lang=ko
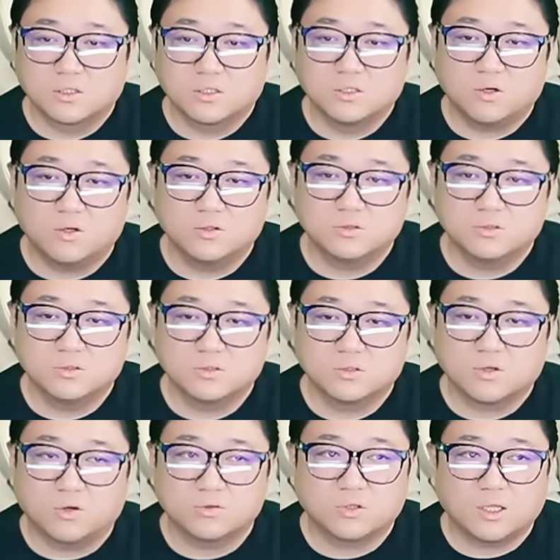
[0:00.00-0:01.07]

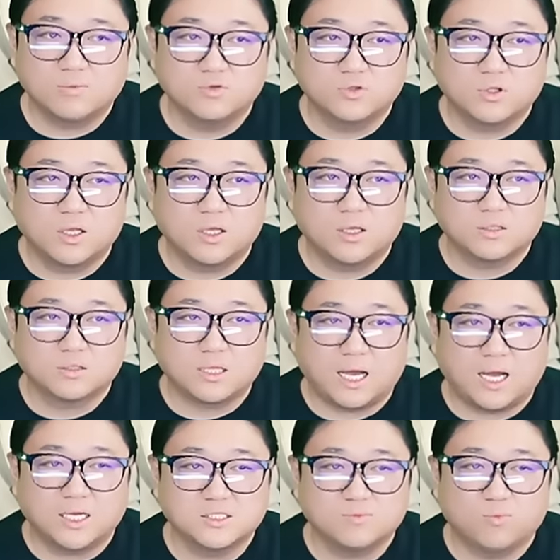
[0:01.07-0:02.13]
그런 것 때문에
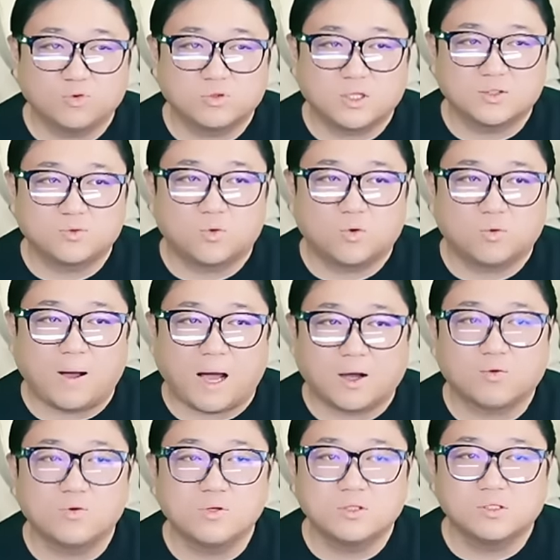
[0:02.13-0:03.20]
나가지 못하도록
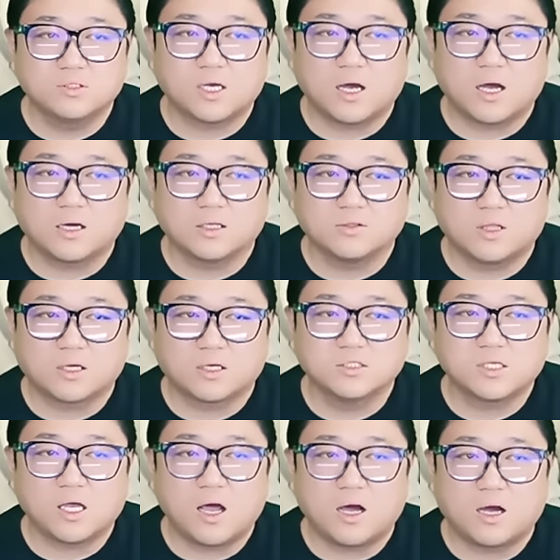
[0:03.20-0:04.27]
막고 있는 상황인데
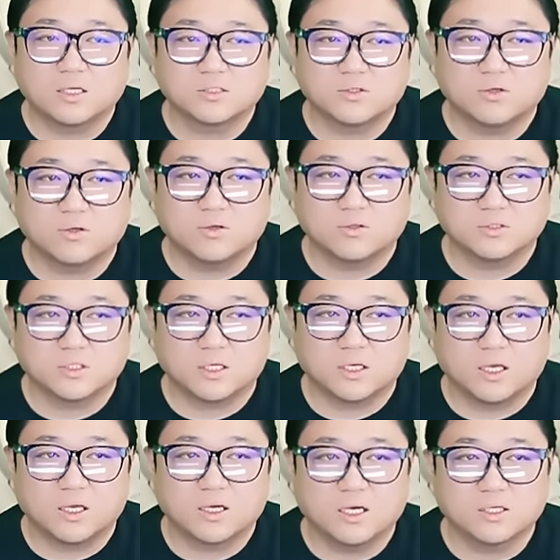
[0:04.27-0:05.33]
그 상황에서
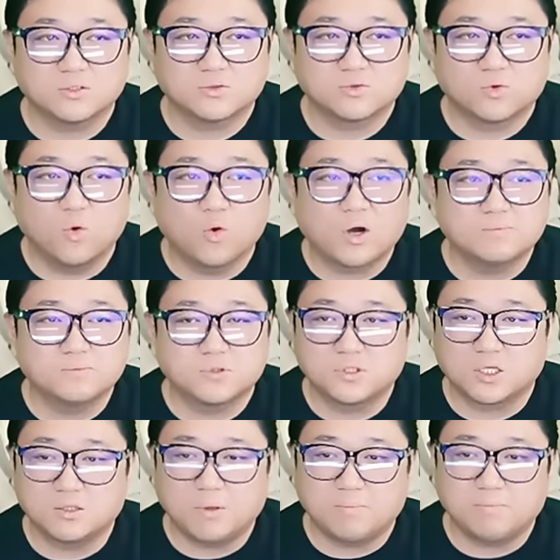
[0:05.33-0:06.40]
이제 애가 교감
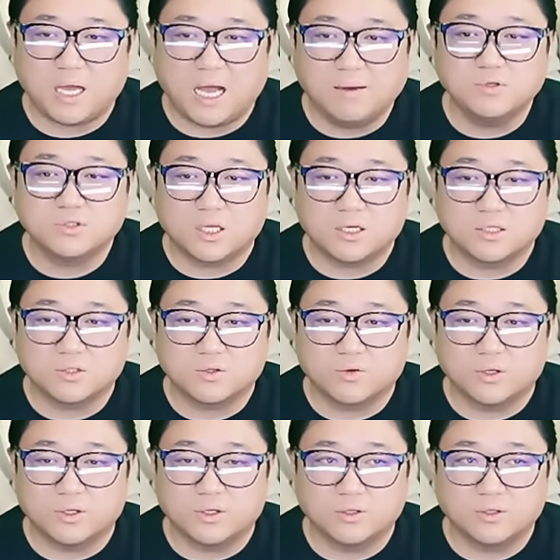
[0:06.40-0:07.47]
선생님의 뺨을 때리는
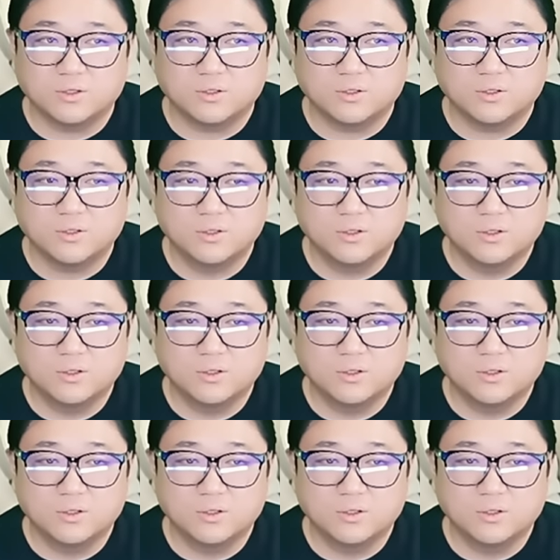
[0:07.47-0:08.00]
거예요.